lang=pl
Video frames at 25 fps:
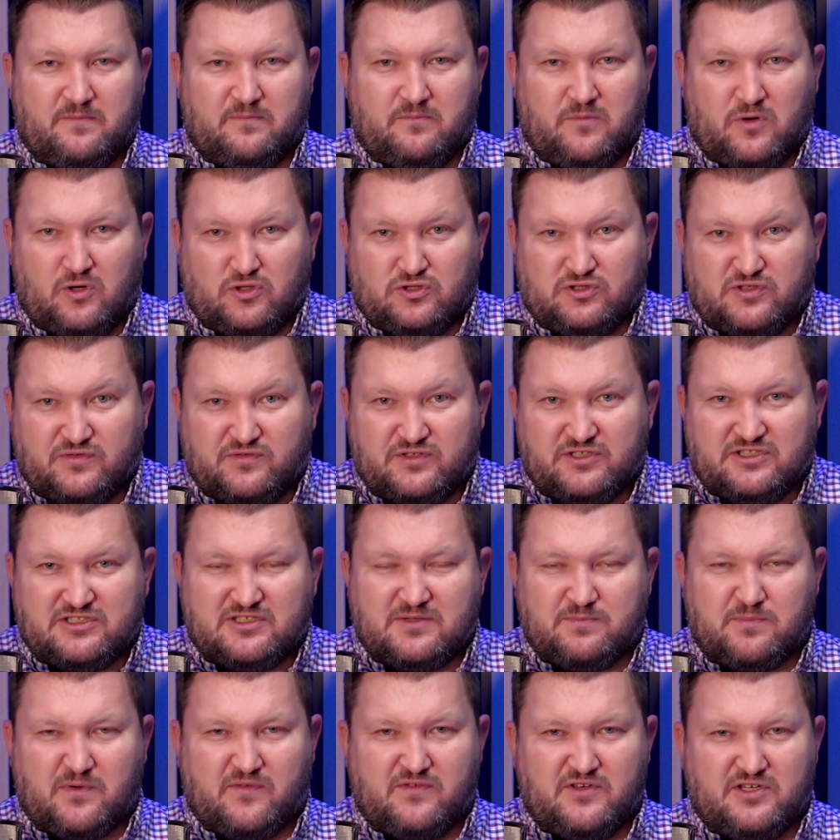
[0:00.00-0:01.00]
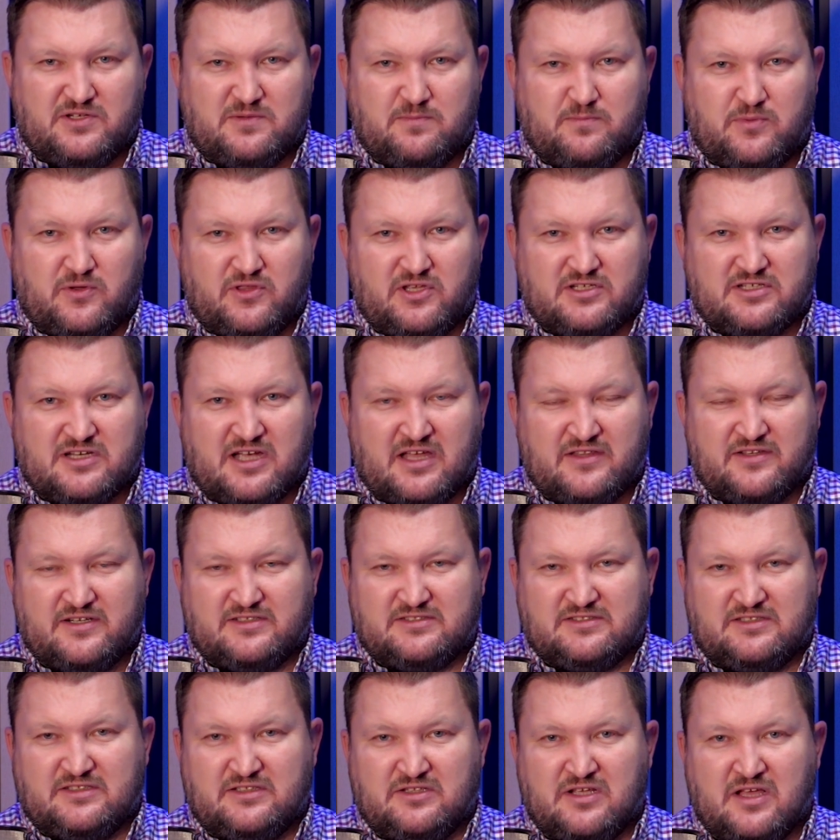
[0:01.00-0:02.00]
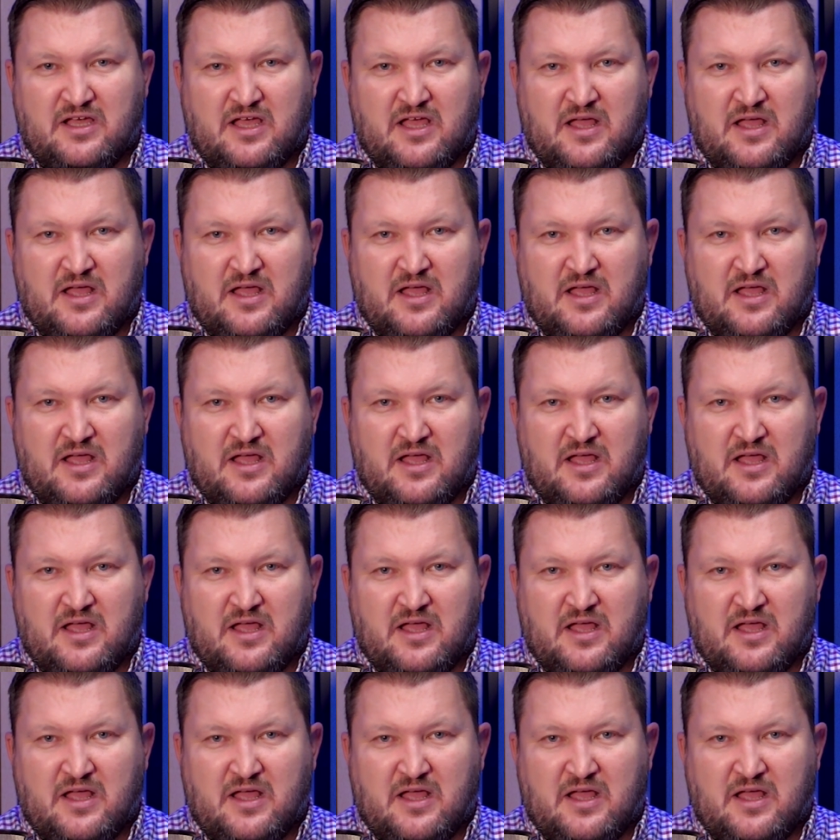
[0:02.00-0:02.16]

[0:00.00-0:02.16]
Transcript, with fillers: bo oczywiście powinniśmy podać adres i